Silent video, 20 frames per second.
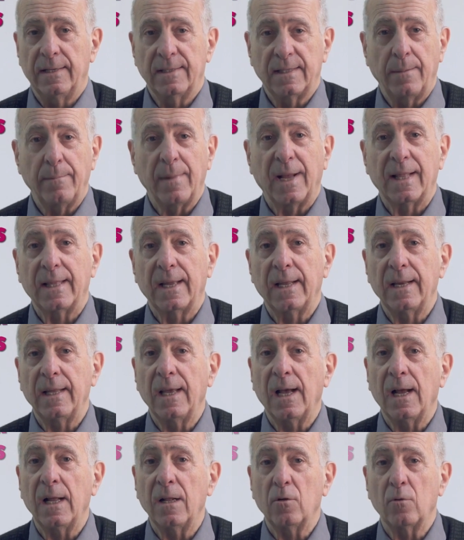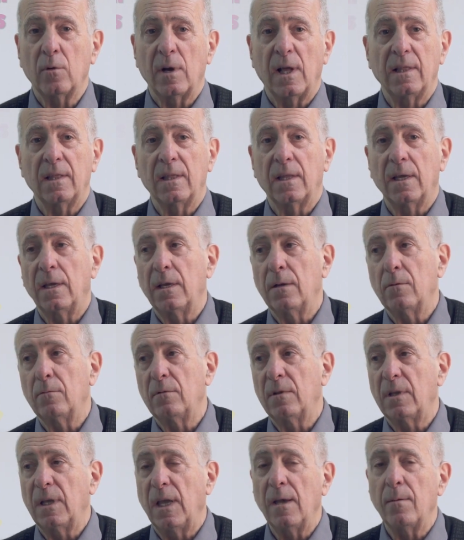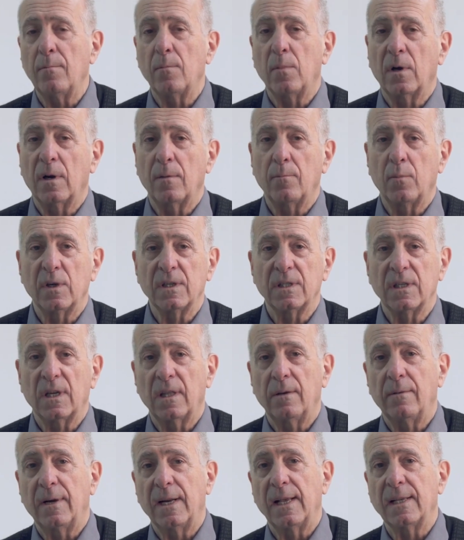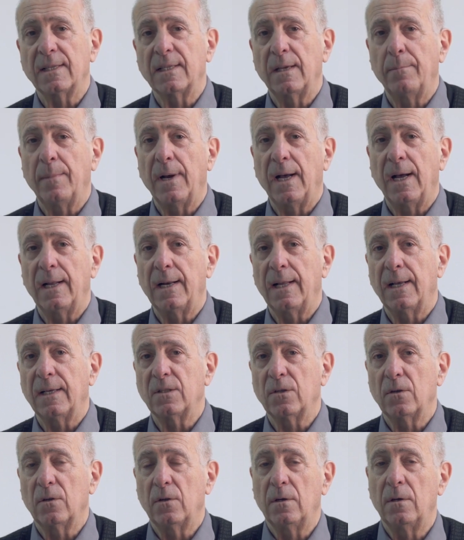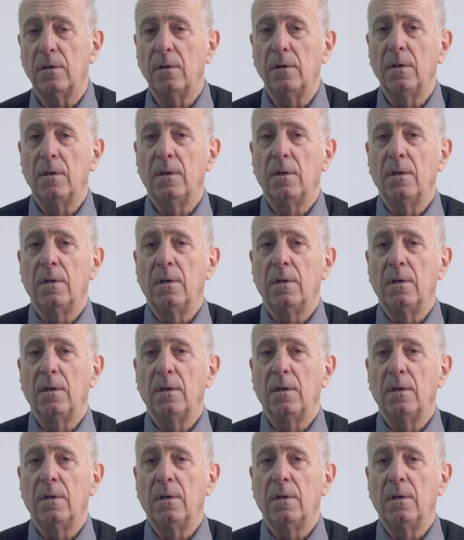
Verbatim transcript: ese material durante un tiempo que puede ser de varias semanas o,